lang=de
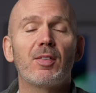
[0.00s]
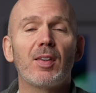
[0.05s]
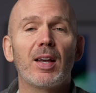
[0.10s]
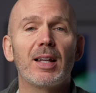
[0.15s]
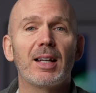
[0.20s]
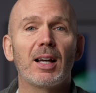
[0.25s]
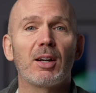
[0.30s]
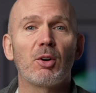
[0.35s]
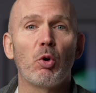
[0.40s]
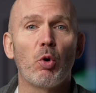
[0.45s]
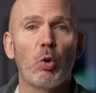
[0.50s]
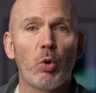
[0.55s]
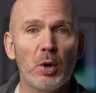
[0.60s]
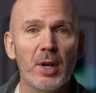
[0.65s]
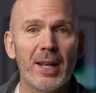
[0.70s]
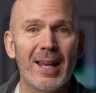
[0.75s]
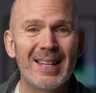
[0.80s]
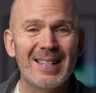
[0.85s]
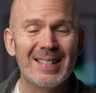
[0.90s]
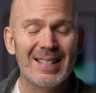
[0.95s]
Zeit lang
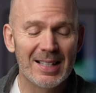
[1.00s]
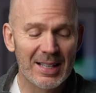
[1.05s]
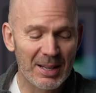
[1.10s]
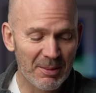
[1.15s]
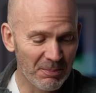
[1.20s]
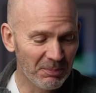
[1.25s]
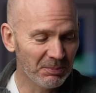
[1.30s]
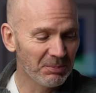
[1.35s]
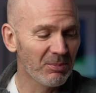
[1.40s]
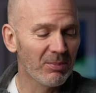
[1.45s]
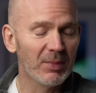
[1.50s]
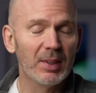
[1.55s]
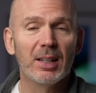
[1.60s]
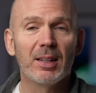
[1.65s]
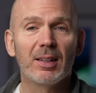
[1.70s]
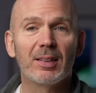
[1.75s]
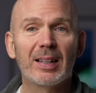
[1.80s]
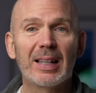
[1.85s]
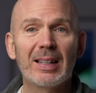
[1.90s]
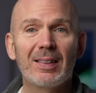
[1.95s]
ohne Handy leben.
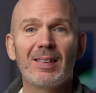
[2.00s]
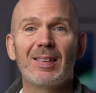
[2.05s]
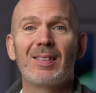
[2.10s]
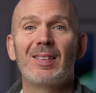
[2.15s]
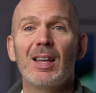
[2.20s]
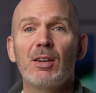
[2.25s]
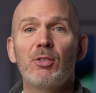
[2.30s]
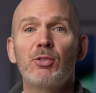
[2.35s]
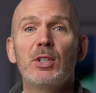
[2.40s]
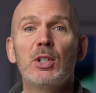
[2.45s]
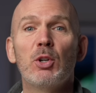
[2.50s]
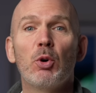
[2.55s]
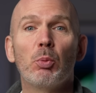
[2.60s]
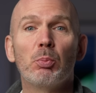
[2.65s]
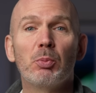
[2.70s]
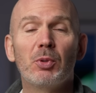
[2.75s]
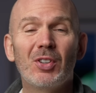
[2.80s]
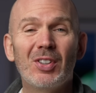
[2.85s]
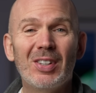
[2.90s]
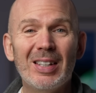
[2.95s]
Es dreht sich sehr viel
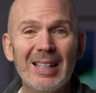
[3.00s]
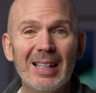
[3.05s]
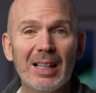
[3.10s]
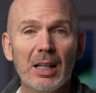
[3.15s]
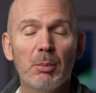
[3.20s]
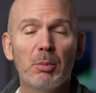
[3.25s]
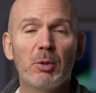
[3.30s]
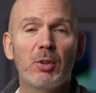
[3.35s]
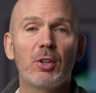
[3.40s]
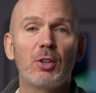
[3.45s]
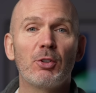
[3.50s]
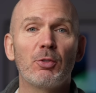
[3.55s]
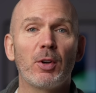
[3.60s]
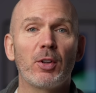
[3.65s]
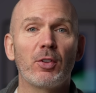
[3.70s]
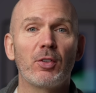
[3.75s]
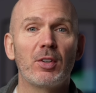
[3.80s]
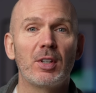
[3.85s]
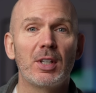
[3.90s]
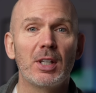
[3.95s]
um Tiere
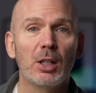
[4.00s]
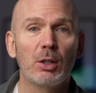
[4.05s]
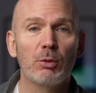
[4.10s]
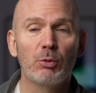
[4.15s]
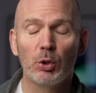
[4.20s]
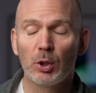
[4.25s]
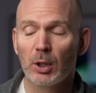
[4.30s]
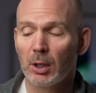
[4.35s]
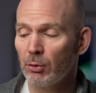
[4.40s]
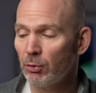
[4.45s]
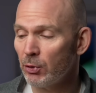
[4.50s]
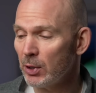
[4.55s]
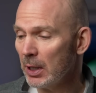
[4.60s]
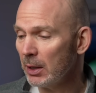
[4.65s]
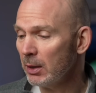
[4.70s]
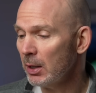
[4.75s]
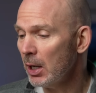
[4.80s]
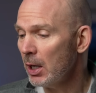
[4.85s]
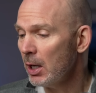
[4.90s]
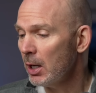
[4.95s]
bzw. Tiere
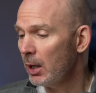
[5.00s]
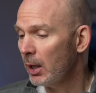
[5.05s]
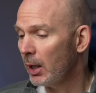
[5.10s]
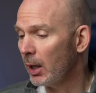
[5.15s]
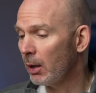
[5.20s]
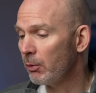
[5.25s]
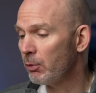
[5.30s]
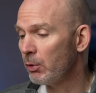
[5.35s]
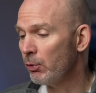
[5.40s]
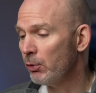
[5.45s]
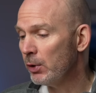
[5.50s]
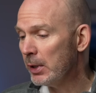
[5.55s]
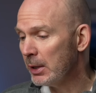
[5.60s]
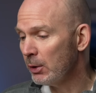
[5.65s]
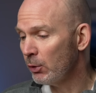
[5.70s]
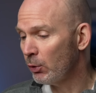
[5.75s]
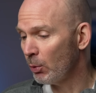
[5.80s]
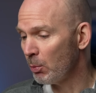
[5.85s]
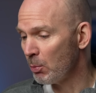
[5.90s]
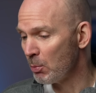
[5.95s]
fotografieren. Äh, wir
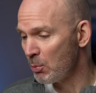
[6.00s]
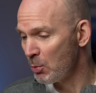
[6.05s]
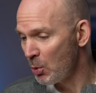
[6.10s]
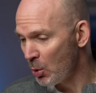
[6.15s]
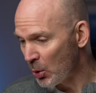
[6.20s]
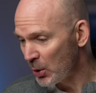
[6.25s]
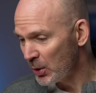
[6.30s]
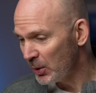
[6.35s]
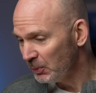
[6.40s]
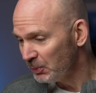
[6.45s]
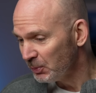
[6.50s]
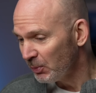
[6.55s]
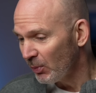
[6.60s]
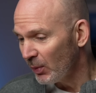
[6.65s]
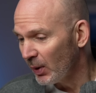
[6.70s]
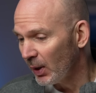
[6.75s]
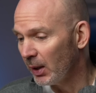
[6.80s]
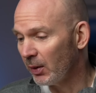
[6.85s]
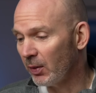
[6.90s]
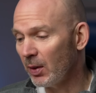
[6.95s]
fliegen zum Mond.
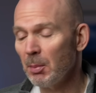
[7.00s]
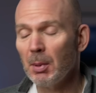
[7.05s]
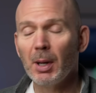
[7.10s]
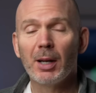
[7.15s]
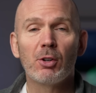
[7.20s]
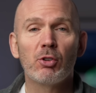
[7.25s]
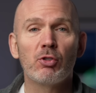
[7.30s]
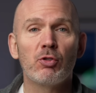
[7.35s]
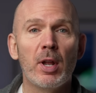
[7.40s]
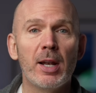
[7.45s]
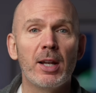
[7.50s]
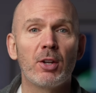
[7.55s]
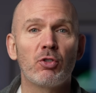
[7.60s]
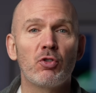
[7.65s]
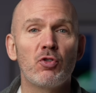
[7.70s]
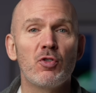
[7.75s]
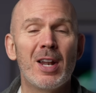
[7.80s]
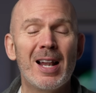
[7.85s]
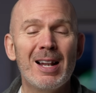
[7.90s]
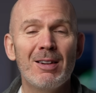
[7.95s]
Es gibt eine schnelle
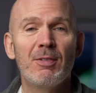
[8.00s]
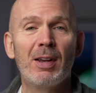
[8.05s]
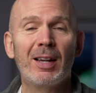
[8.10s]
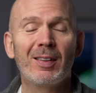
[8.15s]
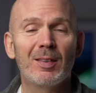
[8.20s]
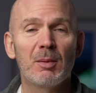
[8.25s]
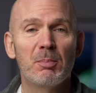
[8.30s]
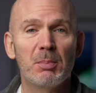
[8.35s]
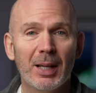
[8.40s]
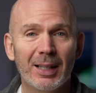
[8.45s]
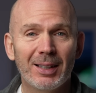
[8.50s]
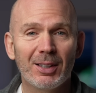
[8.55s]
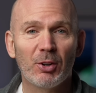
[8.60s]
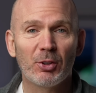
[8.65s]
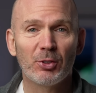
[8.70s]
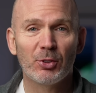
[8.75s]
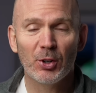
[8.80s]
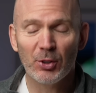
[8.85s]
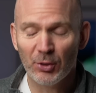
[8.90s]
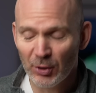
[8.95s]
Schnellwechselplatte
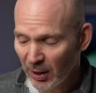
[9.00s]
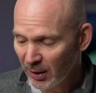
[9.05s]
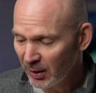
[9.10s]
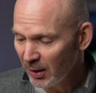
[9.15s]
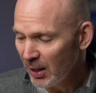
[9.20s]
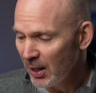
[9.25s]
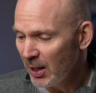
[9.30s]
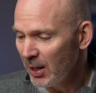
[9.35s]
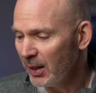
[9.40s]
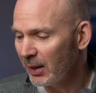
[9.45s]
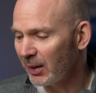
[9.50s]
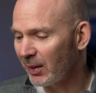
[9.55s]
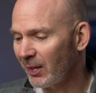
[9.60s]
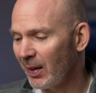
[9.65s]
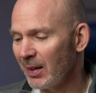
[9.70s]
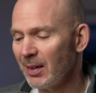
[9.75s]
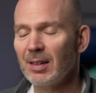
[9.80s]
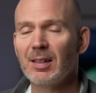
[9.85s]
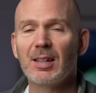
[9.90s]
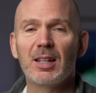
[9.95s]
aus Deutschland.
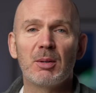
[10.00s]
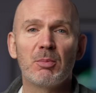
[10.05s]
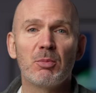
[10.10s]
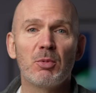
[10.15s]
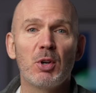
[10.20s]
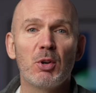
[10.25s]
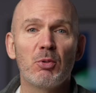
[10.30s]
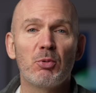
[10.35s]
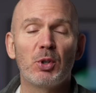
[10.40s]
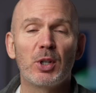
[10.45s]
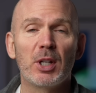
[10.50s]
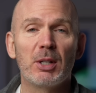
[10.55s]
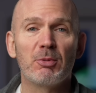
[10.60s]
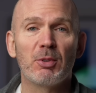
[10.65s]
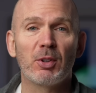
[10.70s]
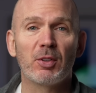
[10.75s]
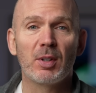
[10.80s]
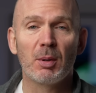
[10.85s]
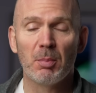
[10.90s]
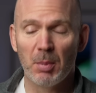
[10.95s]
Interessante Themen für jeden
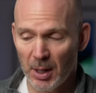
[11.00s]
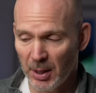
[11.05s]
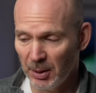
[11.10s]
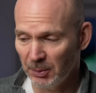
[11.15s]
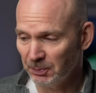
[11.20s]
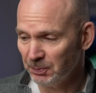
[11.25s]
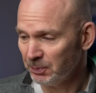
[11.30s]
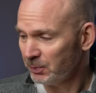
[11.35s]
was dabei.